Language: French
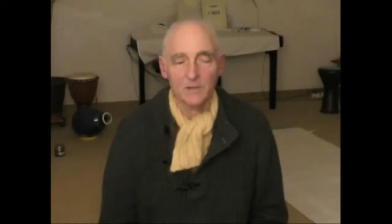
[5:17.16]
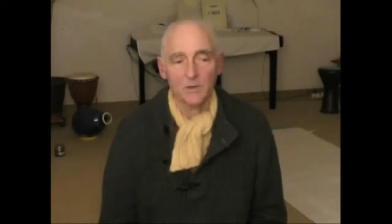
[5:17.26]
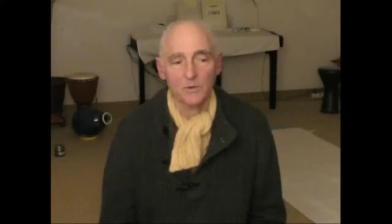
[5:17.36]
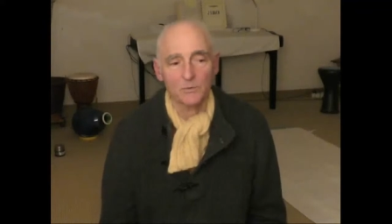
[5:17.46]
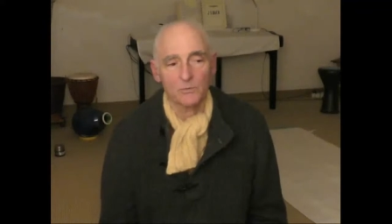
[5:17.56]

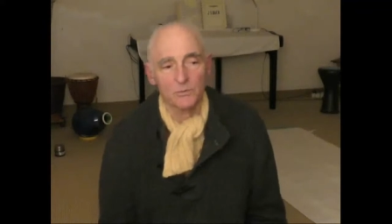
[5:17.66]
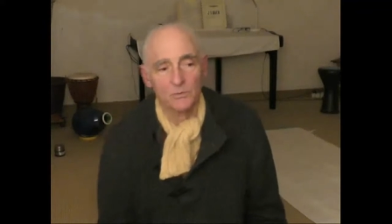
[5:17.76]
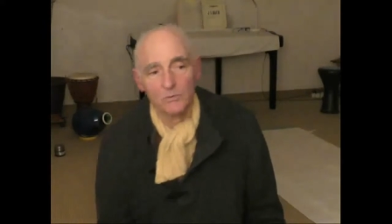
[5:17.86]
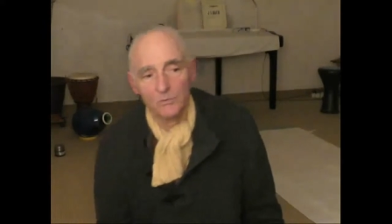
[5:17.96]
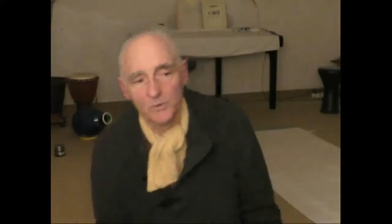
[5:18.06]
temps de
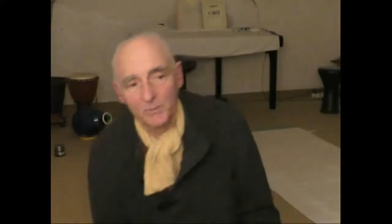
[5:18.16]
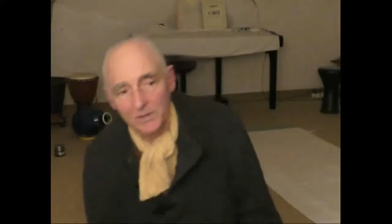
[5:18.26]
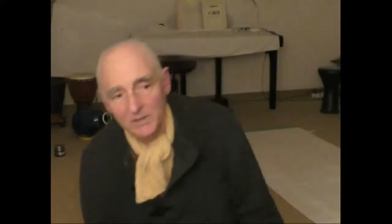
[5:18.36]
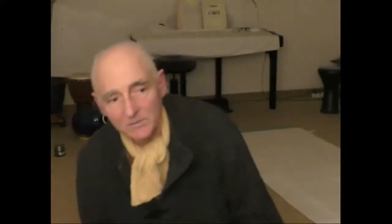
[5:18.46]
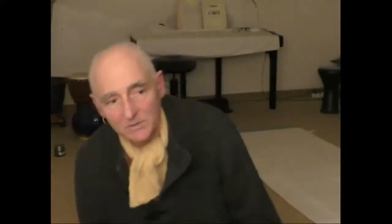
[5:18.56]

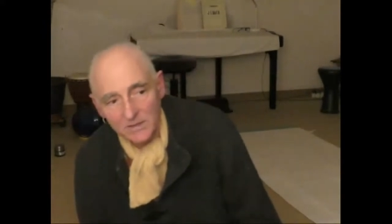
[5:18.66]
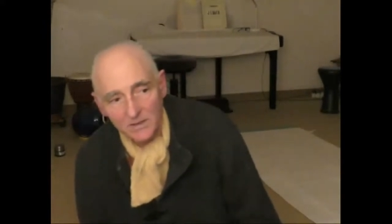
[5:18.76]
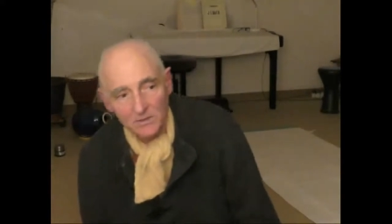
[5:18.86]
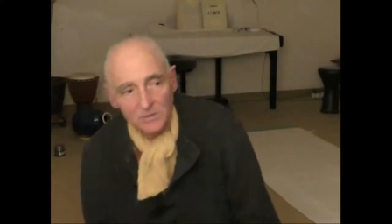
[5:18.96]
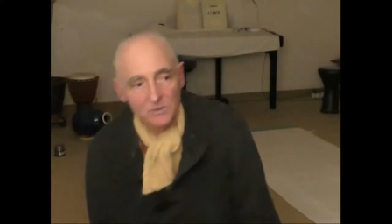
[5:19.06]
contemplation
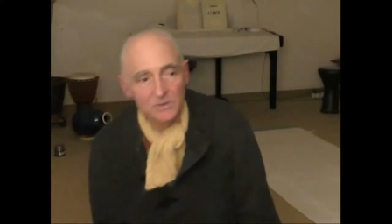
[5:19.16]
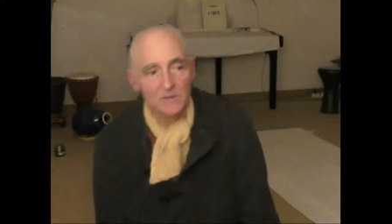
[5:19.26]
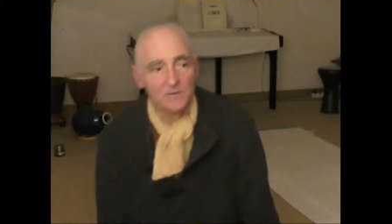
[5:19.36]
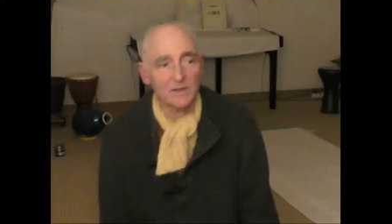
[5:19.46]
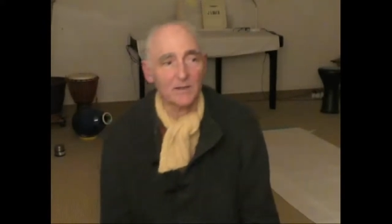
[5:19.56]
silencieuse,
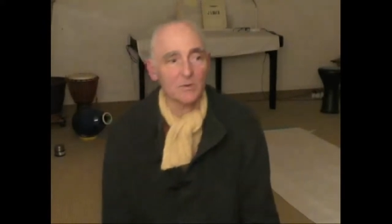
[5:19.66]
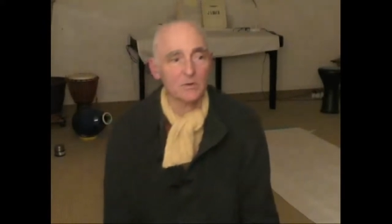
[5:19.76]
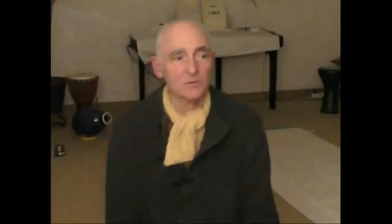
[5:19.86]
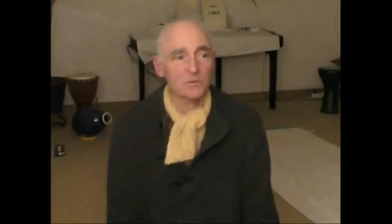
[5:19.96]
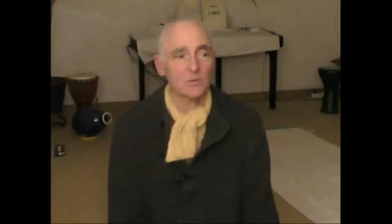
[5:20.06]

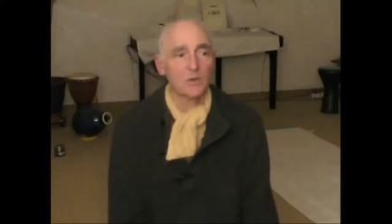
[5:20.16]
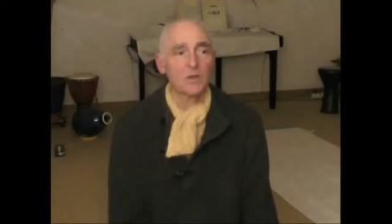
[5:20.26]
évidemment, sont,